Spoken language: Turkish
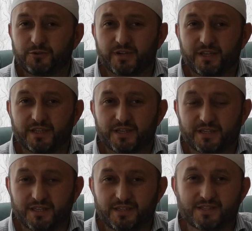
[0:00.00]

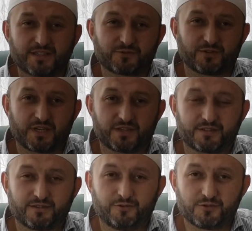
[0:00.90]
görenler kendisine sorar.
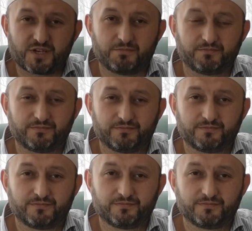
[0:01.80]
Hocam
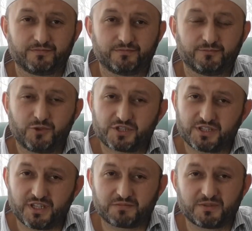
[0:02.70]
bu
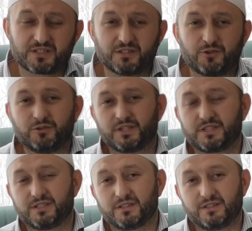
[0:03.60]
işin hikmeti ne ola
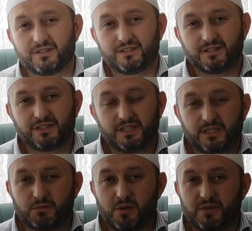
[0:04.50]
ki?
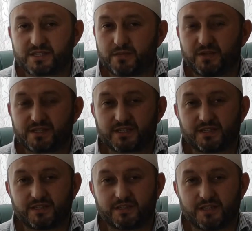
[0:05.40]
İmam-ı Azam
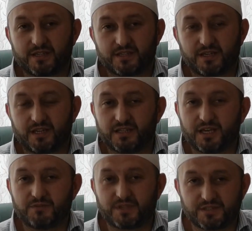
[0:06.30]
Hazretleri der ki
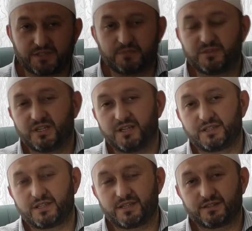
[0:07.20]
Allah verir imtihan
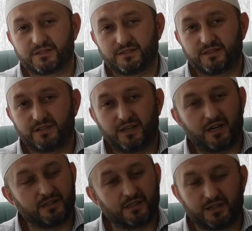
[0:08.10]
eder.
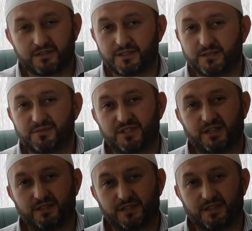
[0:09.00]
Allah alır
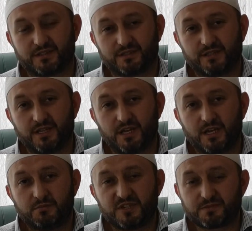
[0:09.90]
imtihan eder.
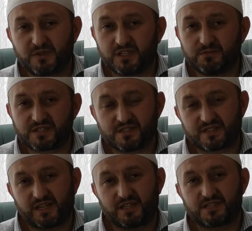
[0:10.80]
Biz malımızın
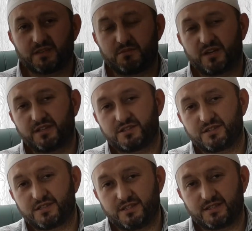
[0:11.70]
sadece
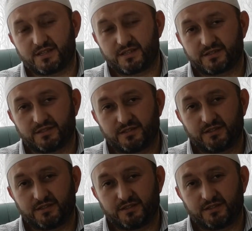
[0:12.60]
emanetçisiyiz der